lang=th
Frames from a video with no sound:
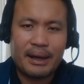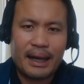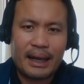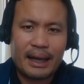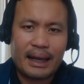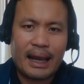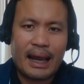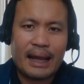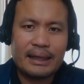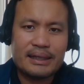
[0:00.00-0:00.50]
รา
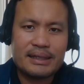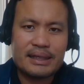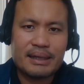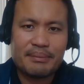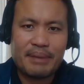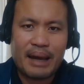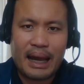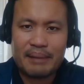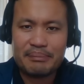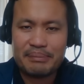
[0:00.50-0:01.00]
ยการที่จะ
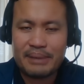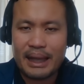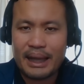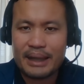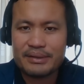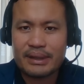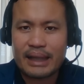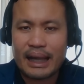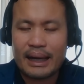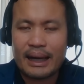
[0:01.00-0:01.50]
มาอัปเดต
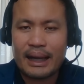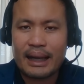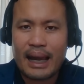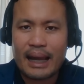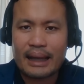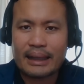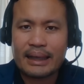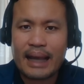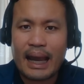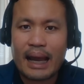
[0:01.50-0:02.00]
สถาน
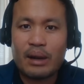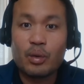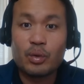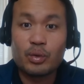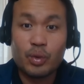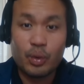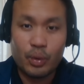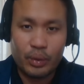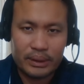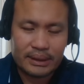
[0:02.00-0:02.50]
การณ์การลง
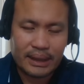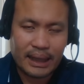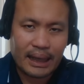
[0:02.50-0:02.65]
ทุน